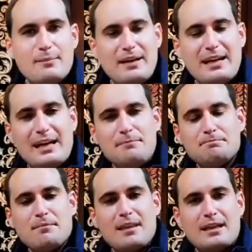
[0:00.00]
de
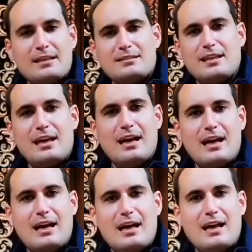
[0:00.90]
manera que
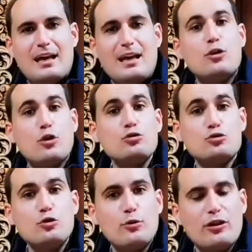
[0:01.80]
sea el
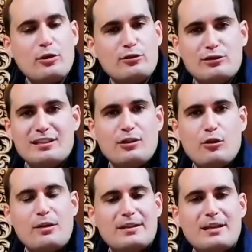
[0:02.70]
consumo de nuestro
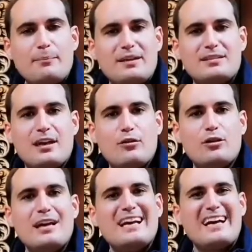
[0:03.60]
aceite de oliva tan
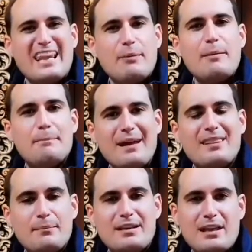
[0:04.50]
preciado cada vez
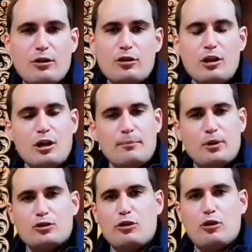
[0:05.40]
más demandado por